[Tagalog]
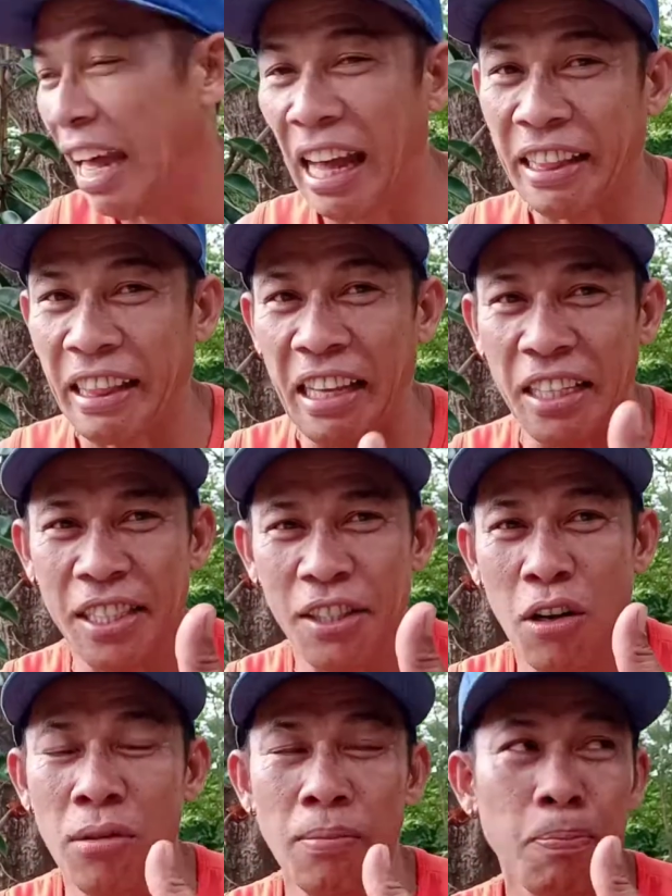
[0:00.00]
at least
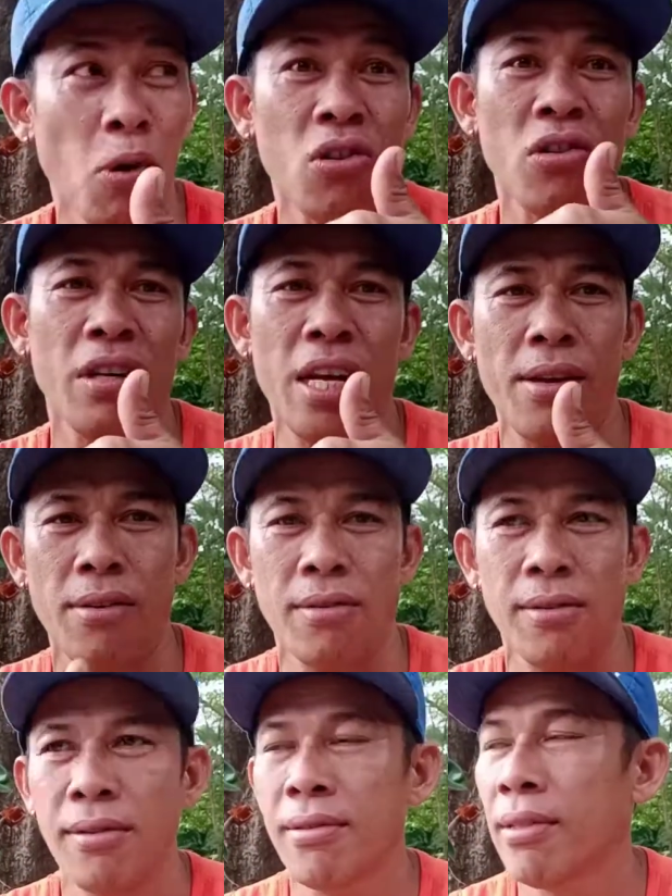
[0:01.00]
yung puno na yon